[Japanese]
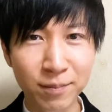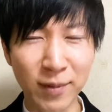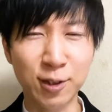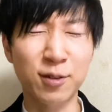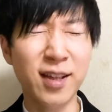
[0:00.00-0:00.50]
ま
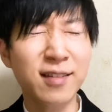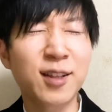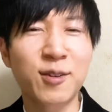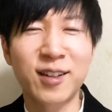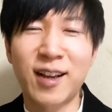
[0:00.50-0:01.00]
あ、ちょっと先生
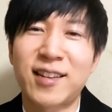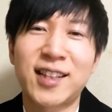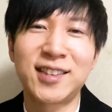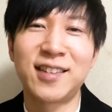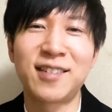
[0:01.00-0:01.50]
と言われると恥ずか
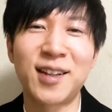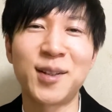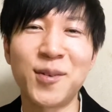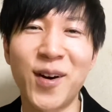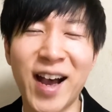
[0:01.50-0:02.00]
しいんですけれ
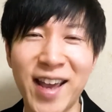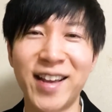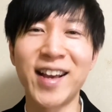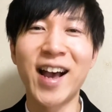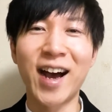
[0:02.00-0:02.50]
ども、はい。
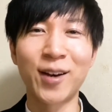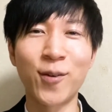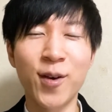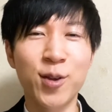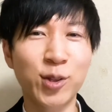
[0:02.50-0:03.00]
あ
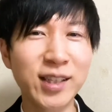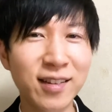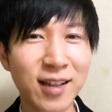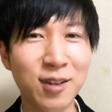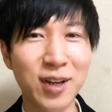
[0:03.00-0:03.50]
の、吉成
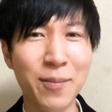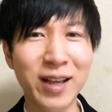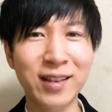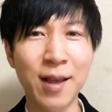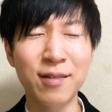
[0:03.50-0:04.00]
先生の名
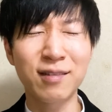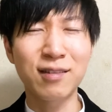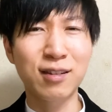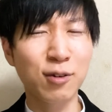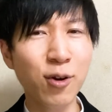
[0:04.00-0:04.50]
前って、
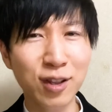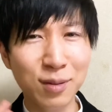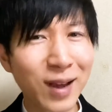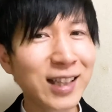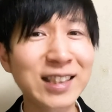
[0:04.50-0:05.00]
すごい素
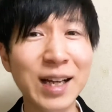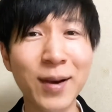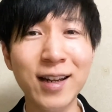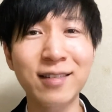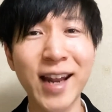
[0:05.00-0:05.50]
晴らしい名
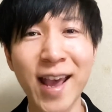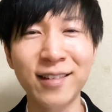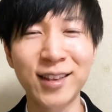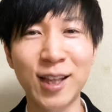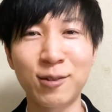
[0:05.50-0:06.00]
前ですねっ
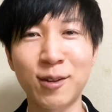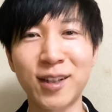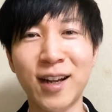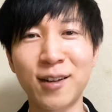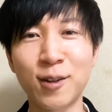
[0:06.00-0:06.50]
て言ってくれ
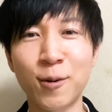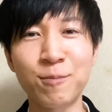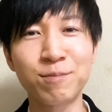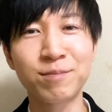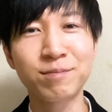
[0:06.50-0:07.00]
たんですよ。
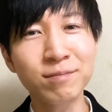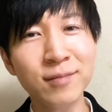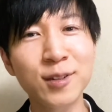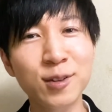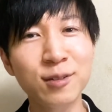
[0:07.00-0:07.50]
ん
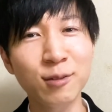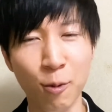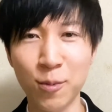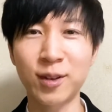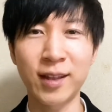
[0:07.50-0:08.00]
と
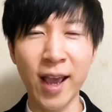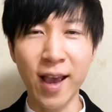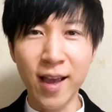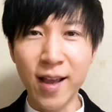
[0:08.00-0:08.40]
思って、